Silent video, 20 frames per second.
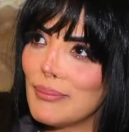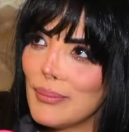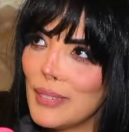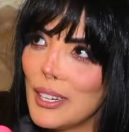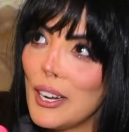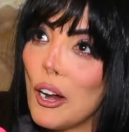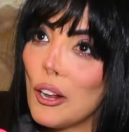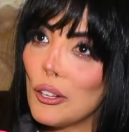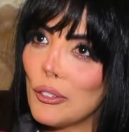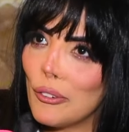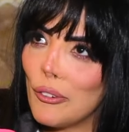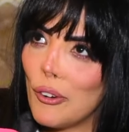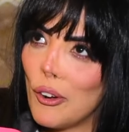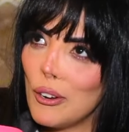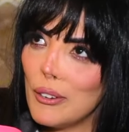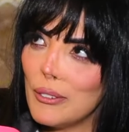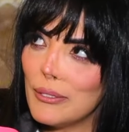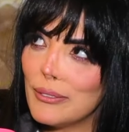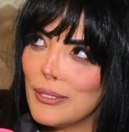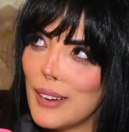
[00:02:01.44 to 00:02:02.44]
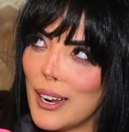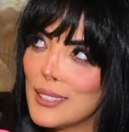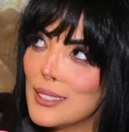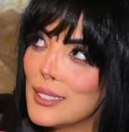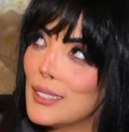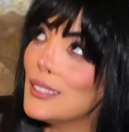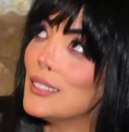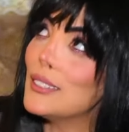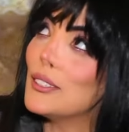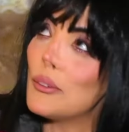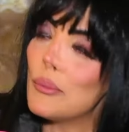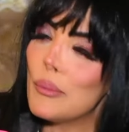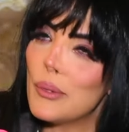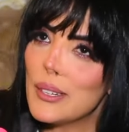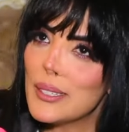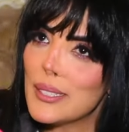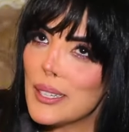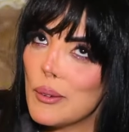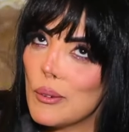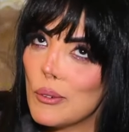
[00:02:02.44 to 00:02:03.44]
للاطفال فحسيت ان
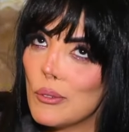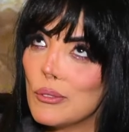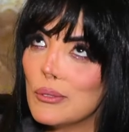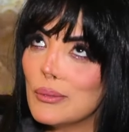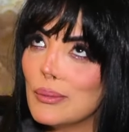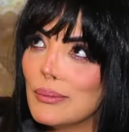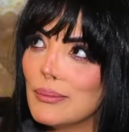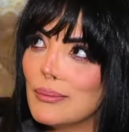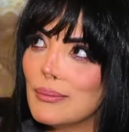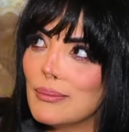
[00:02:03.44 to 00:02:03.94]
ربنا زي ما يكون